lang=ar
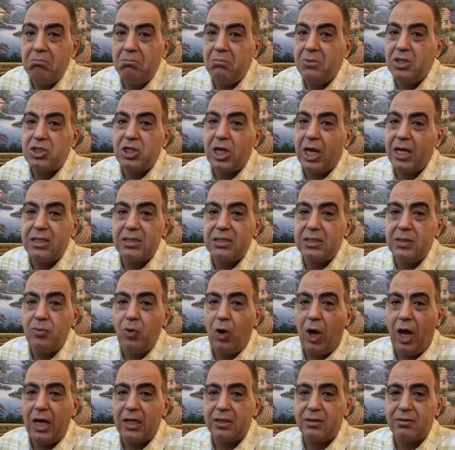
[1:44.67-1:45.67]
مش
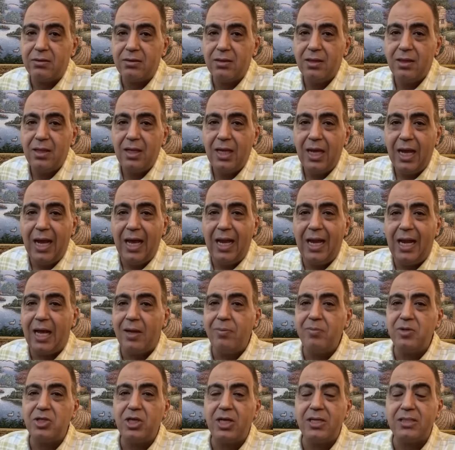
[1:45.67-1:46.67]
هيسيبوا حد قال
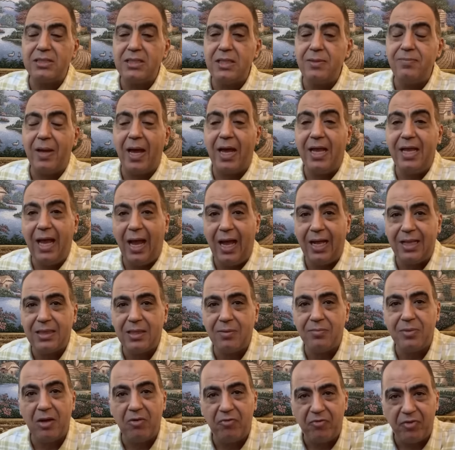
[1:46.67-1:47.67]
لك مش هنسيب أي
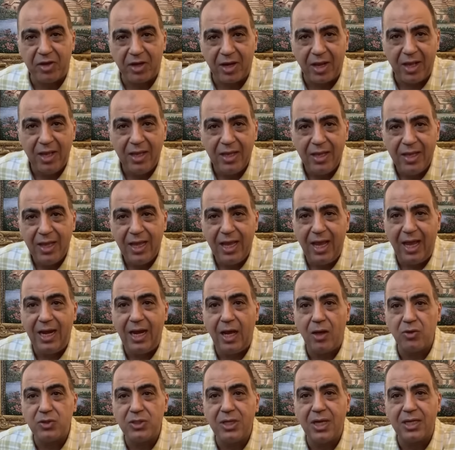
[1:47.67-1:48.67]
حد من الفرق
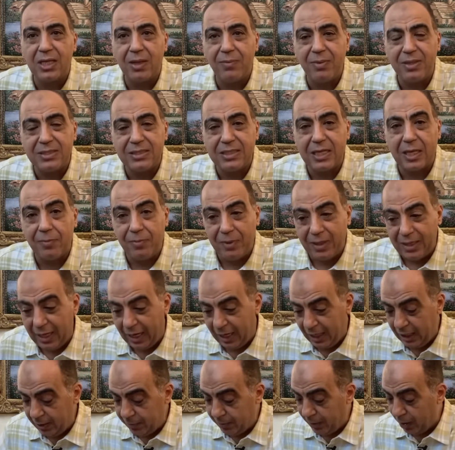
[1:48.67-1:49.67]
احنا عاوزين نتمسك
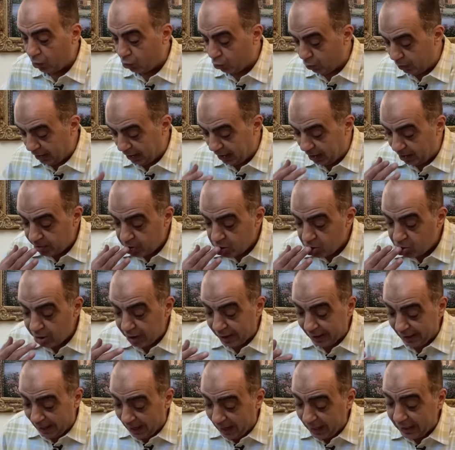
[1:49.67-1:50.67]
باللعيبة كلها
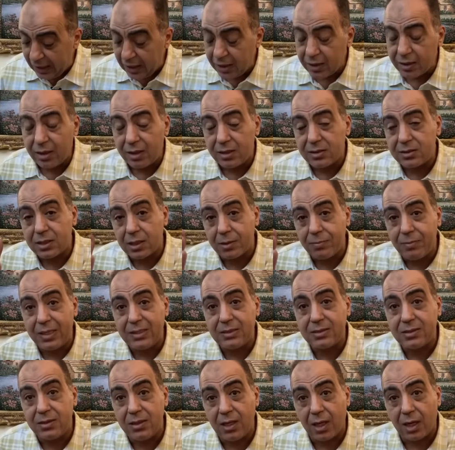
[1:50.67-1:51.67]
لكن ناصر
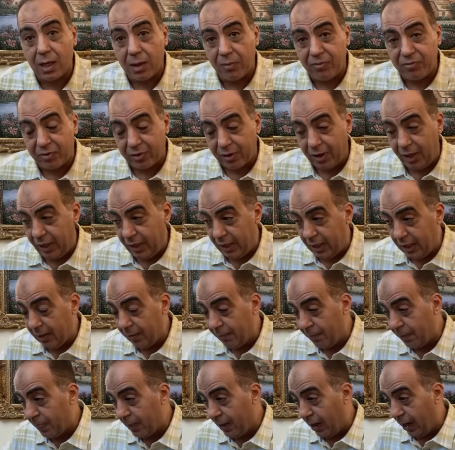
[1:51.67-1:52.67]
منسي يرغب في الرحيل
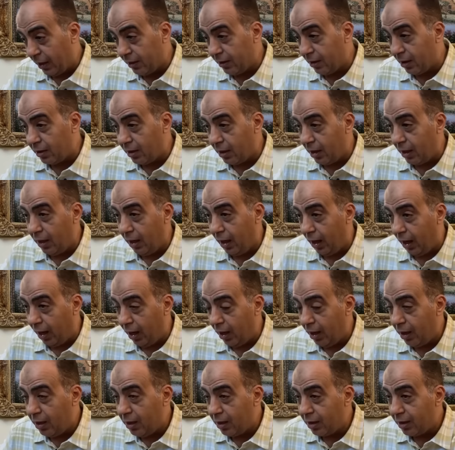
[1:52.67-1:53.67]
عن
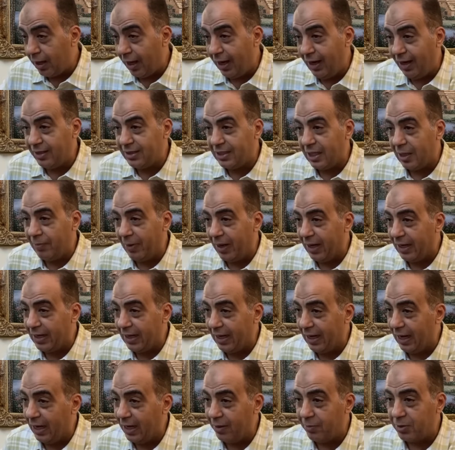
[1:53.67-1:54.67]
القلعه قلعه البنك
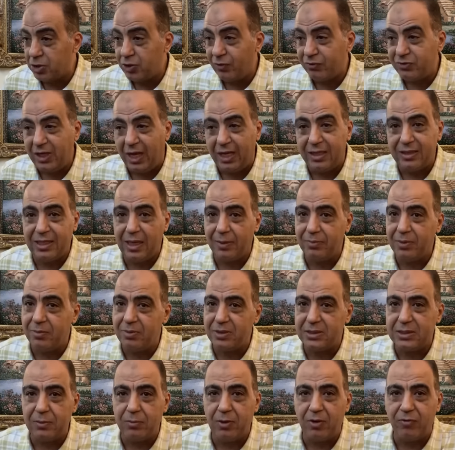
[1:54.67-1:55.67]
انا ما شفتش حد يا ابني
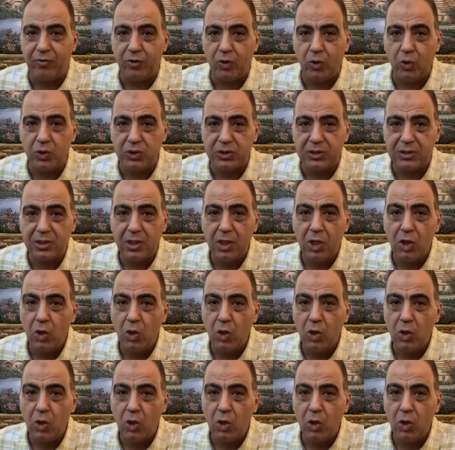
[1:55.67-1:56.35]
بيسيب الفلوس